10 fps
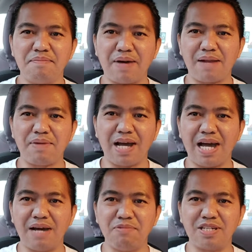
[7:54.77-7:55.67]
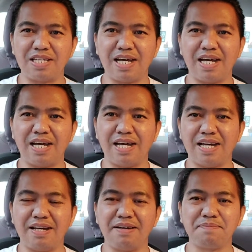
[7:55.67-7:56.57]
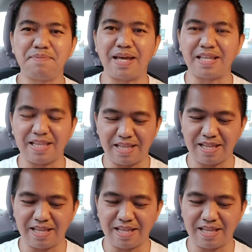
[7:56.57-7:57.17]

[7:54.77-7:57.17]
para makahabol sa flight